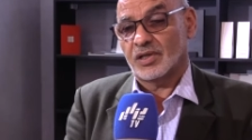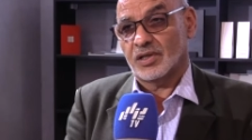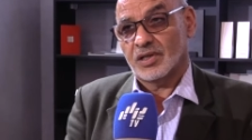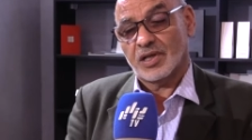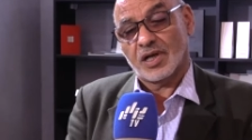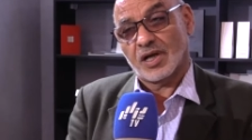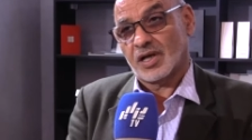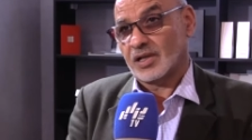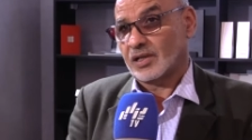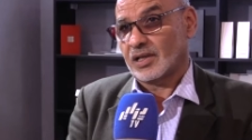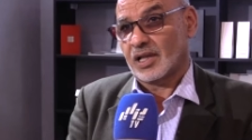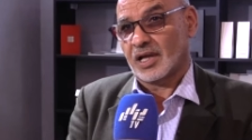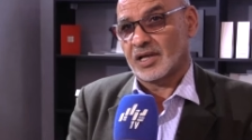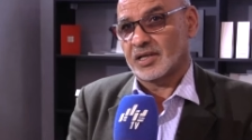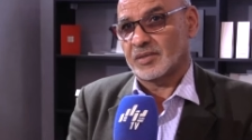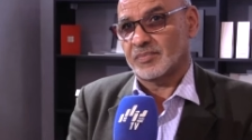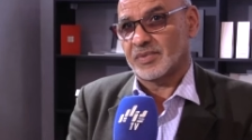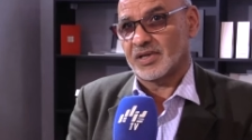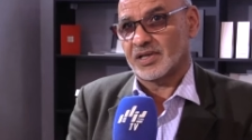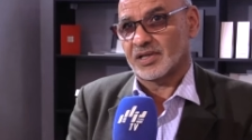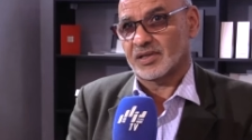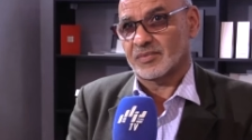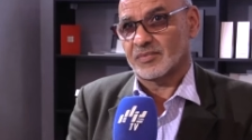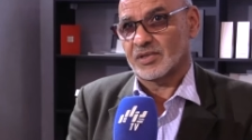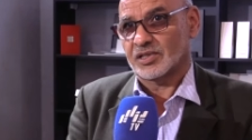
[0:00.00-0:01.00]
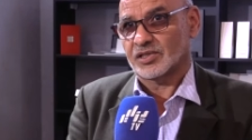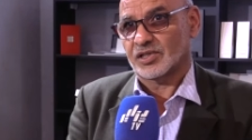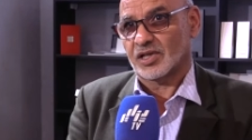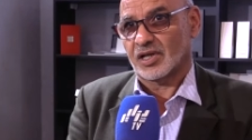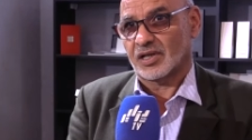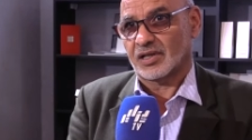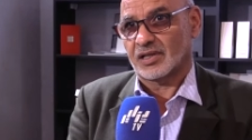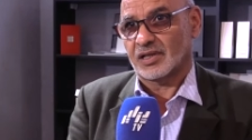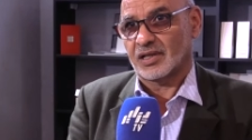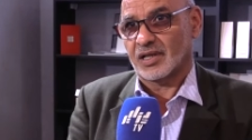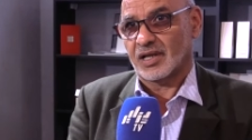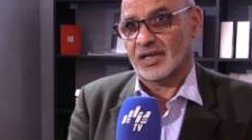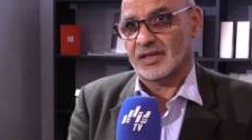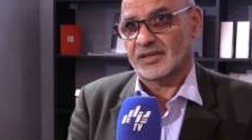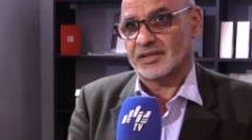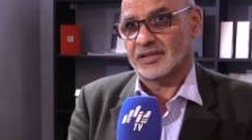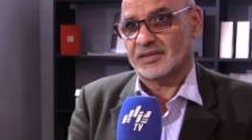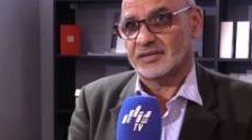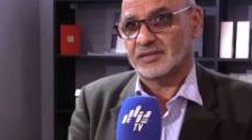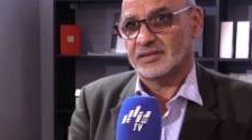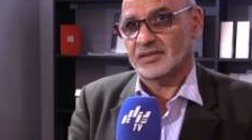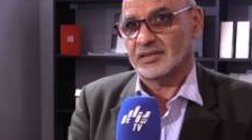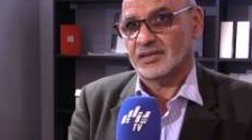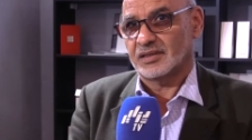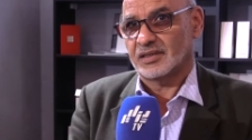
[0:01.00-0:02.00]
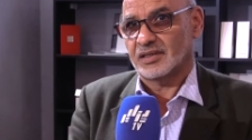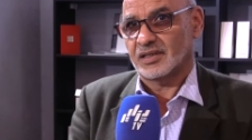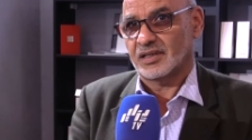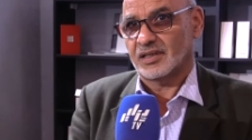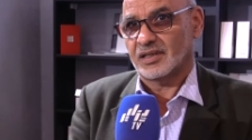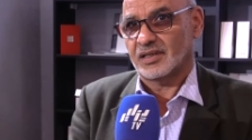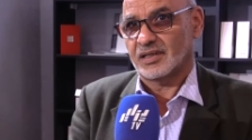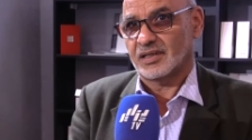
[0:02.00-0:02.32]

لا الله يبارك ما شاء الله يعني